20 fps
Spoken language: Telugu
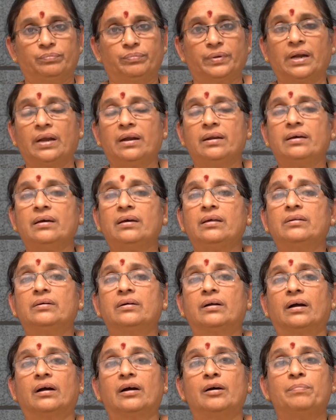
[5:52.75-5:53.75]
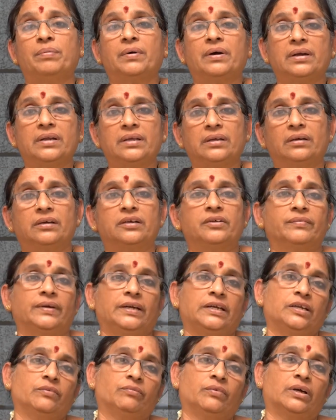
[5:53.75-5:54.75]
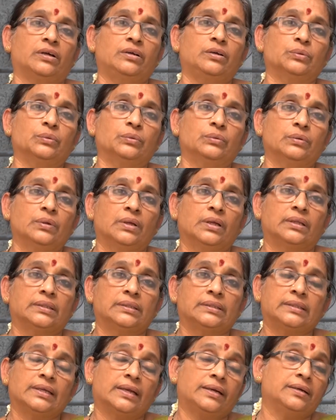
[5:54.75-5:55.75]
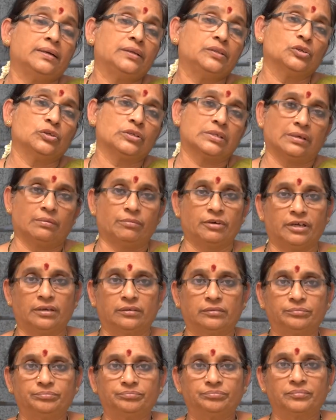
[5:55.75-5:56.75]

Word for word: ప్రాణాలు కాపాడినటువంటి వాళ్ళు తండ్రితో సమానం